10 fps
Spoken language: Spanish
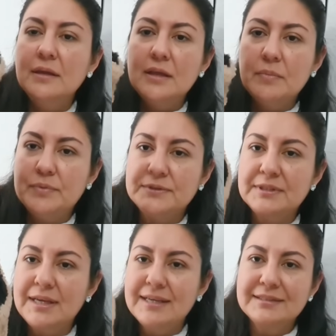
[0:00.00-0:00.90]
Y
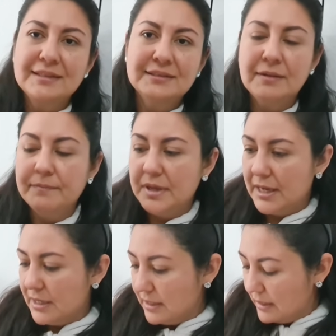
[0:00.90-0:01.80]
pues estas
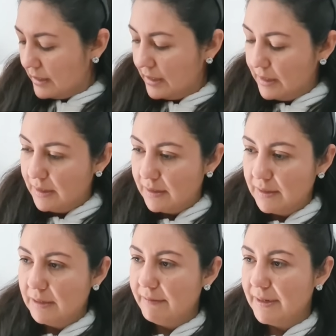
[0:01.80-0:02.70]
también
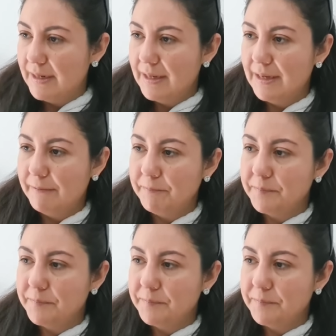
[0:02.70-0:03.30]
le van a...